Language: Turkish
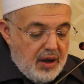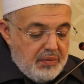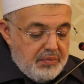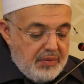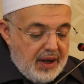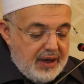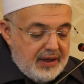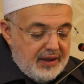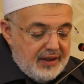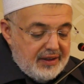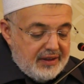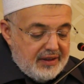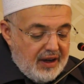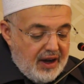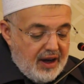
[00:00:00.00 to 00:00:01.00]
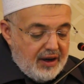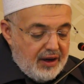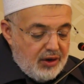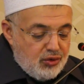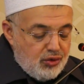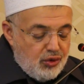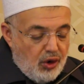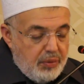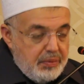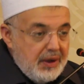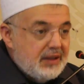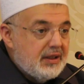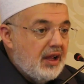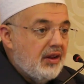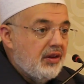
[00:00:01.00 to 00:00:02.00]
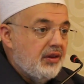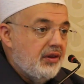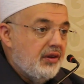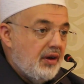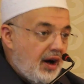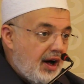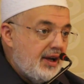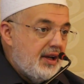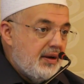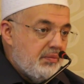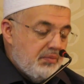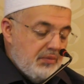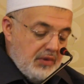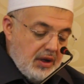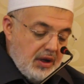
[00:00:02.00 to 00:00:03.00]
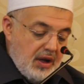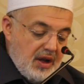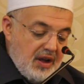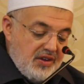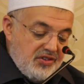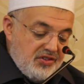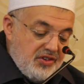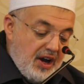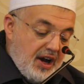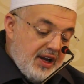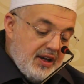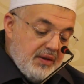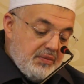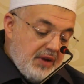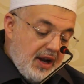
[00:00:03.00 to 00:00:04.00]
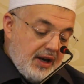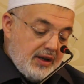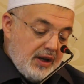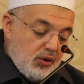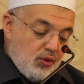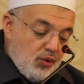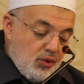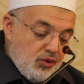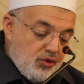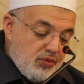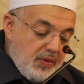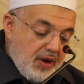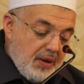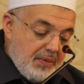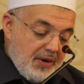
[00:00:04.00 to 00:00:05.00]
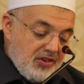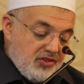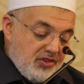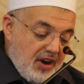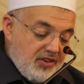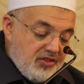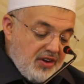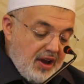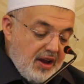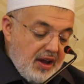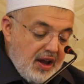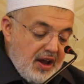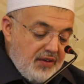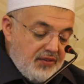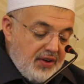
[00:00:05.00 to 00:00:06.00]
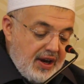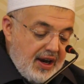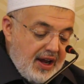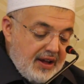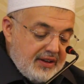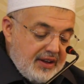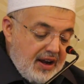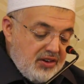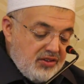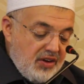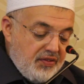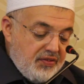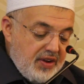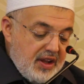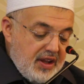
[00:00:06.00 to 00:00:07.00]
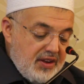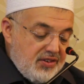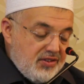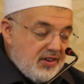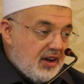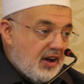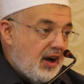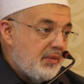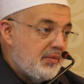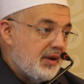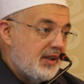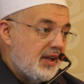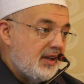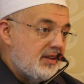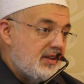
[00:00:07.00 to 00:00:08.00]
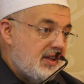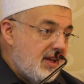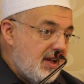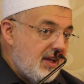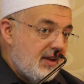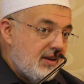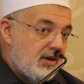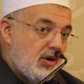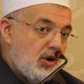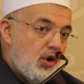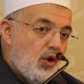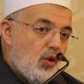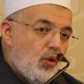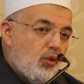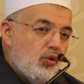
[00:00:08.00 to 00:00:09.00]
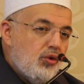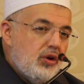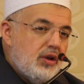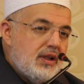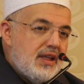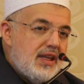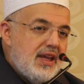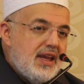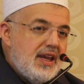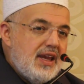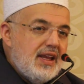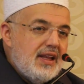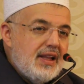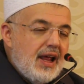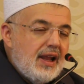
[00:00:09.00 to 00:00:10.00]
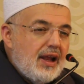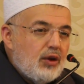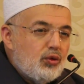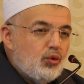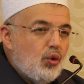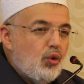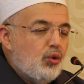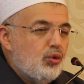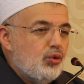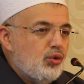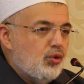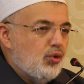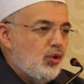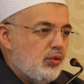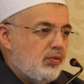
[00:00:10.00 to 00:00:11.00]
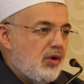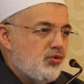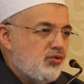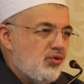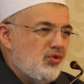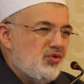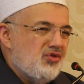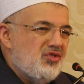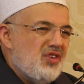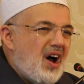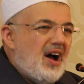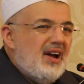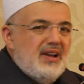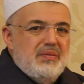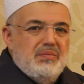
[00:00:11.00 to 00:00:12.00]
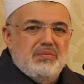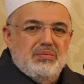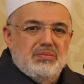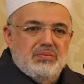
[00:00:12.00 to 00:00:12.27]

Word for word: men ihtara sohbete zalim, zalimlerle görüşmeye başlarsa, fela terce fihi istikamete din, onun dininde de doğruluk olmaz. Çünkü zalim